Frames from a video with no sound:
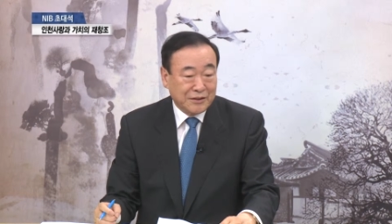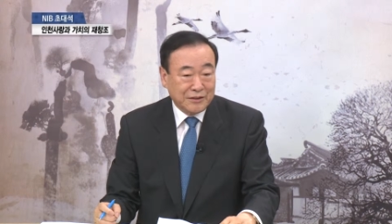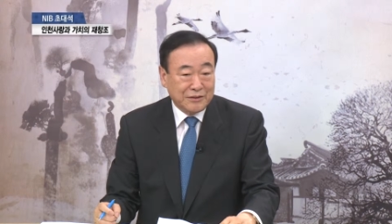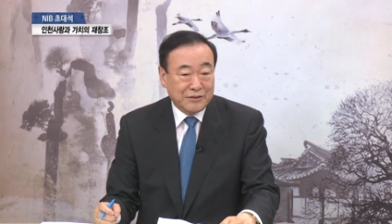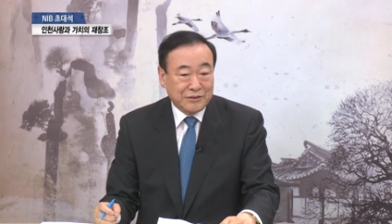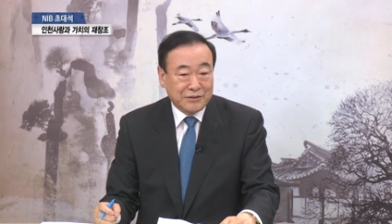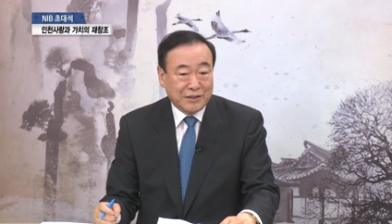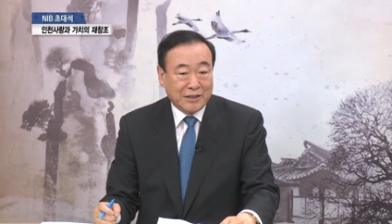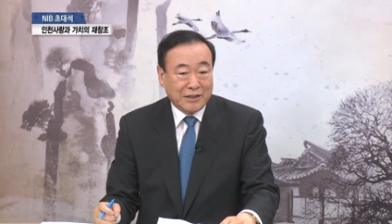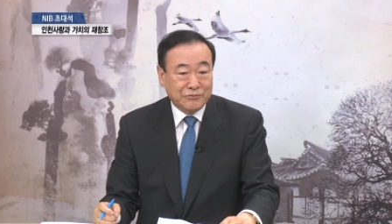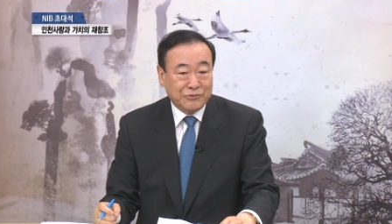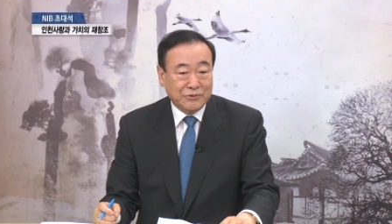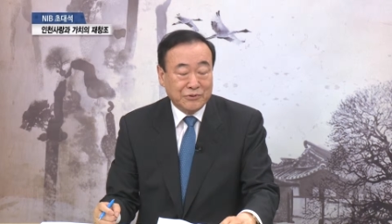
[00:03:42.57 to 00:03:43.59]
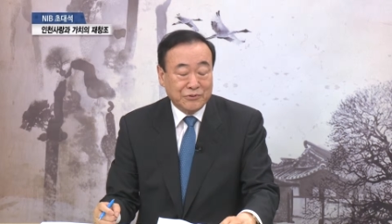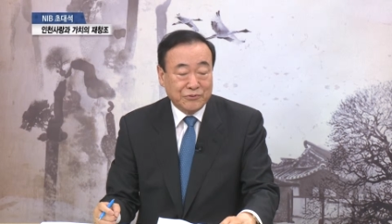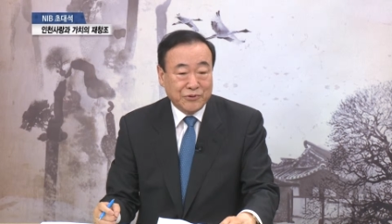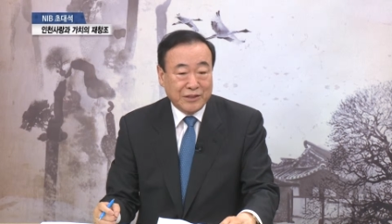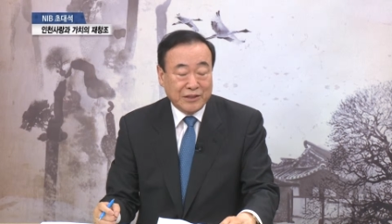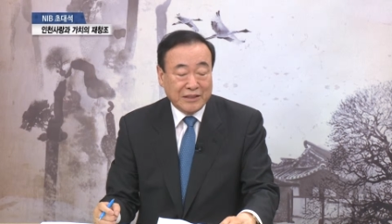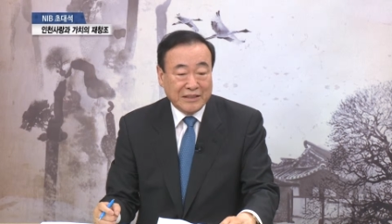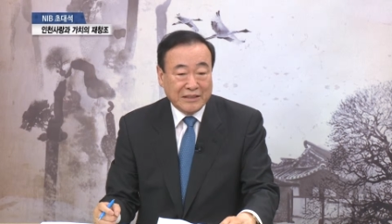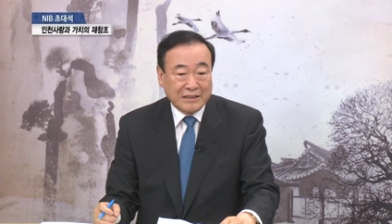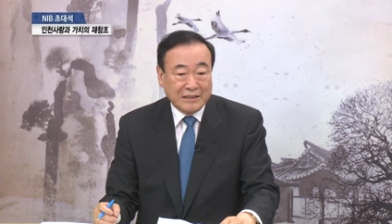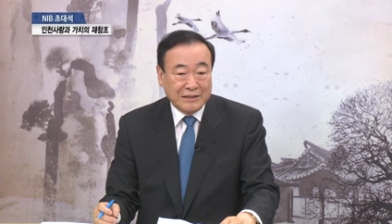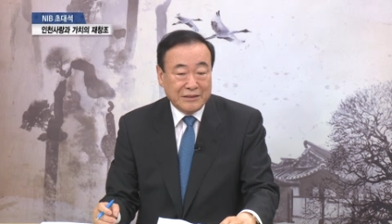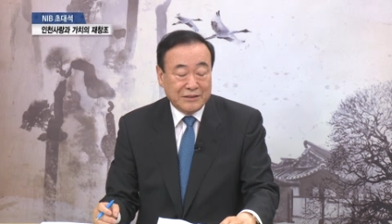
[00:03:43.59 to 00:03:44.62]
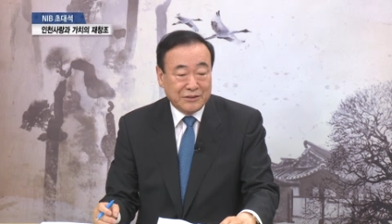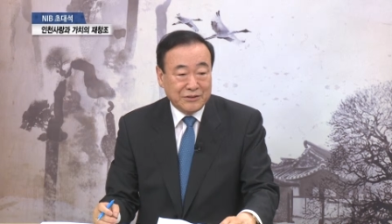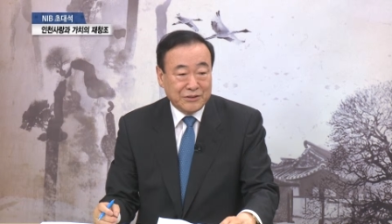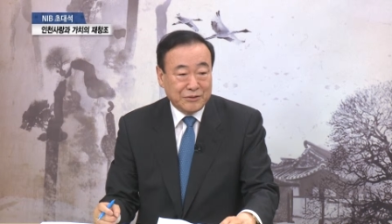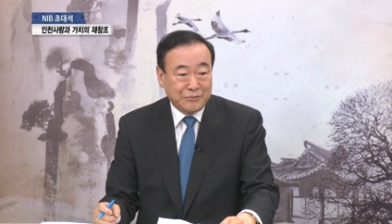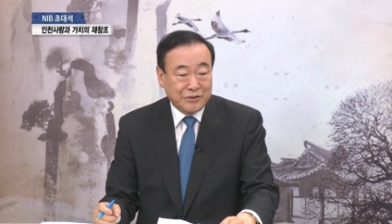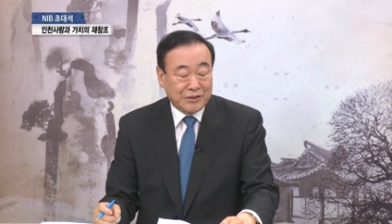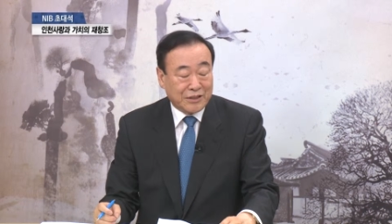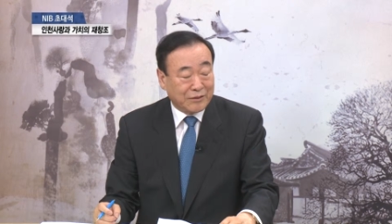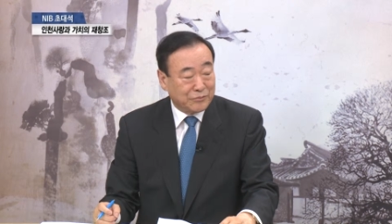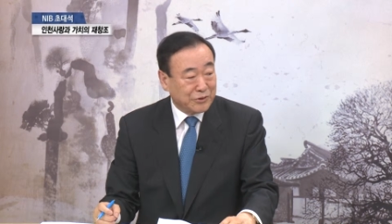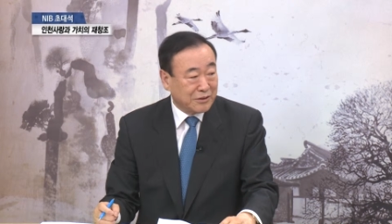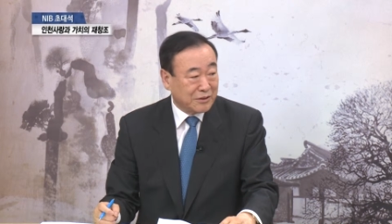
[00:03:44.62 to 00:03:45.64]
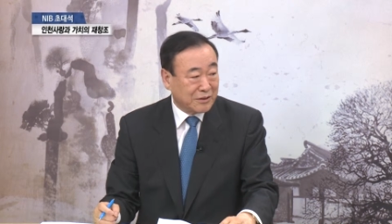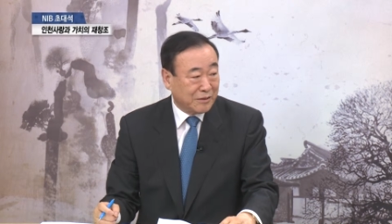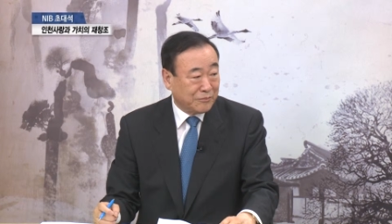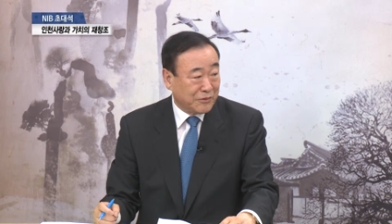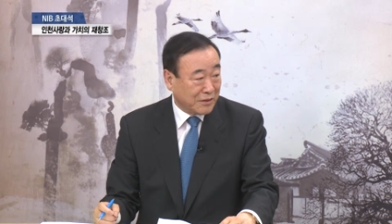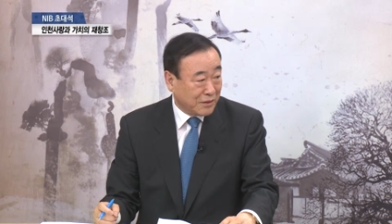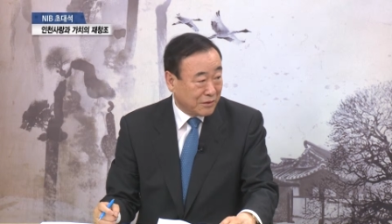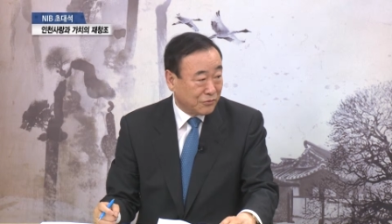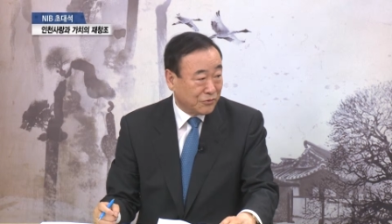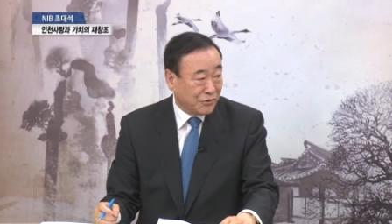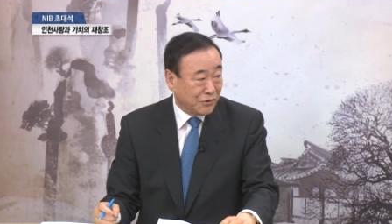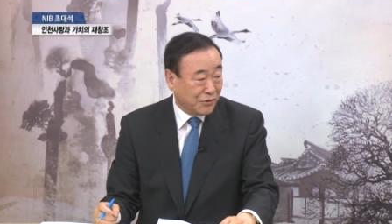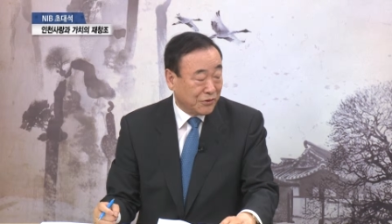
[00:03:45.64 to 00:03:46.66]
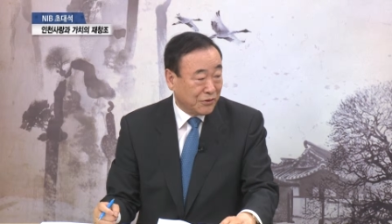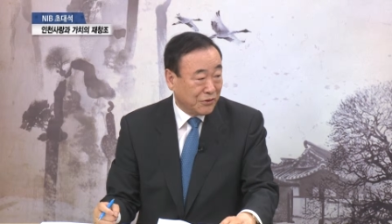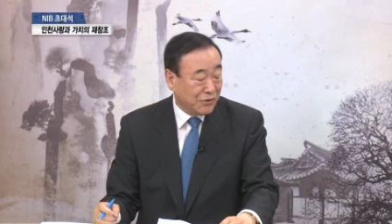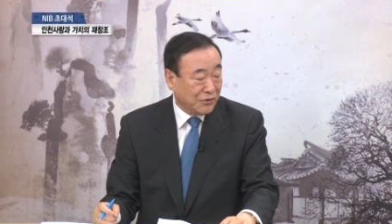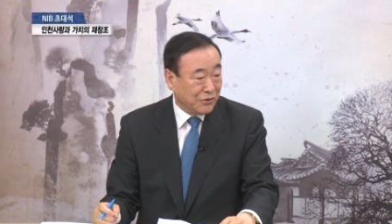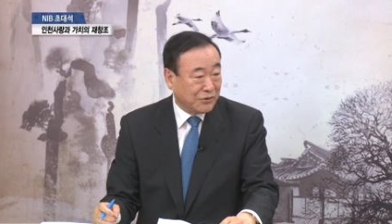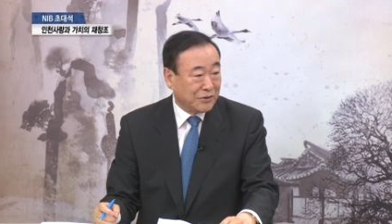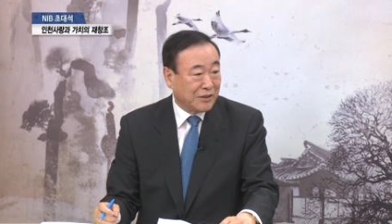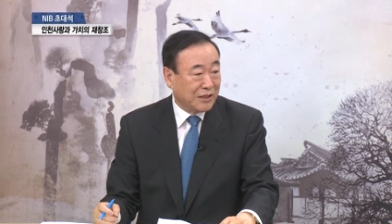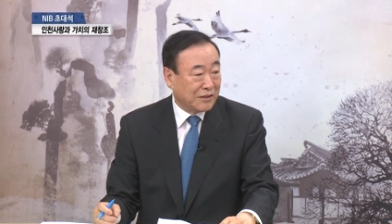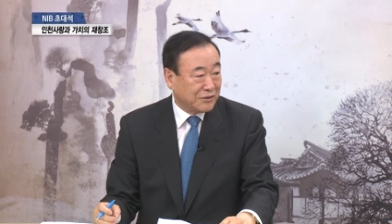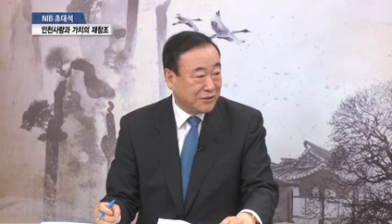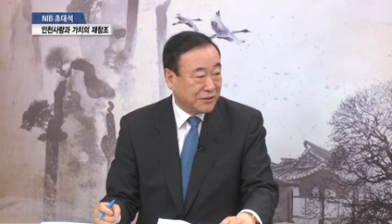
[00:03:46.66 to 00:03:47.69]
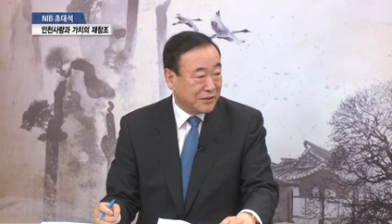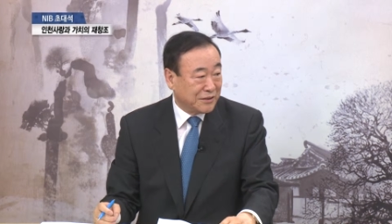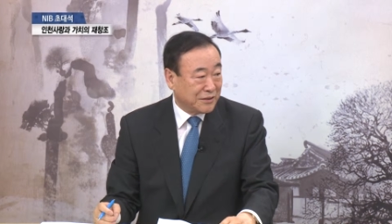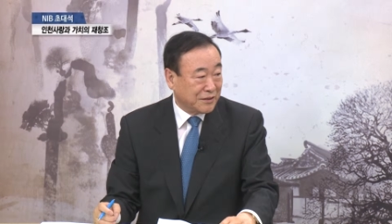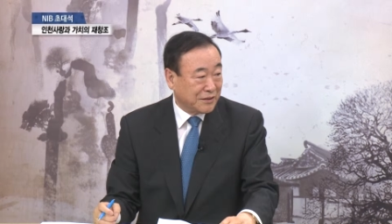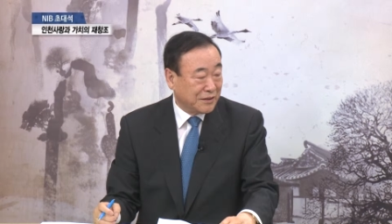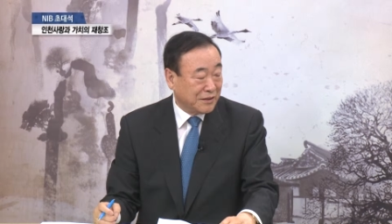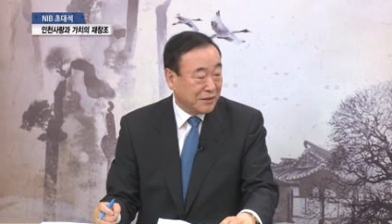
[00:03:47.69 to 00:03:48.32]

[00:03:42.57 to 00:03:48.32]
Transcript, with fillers: 인천 사람운동과 인천 시민이 자부심 갖는 운동을 어떻게 할 것인지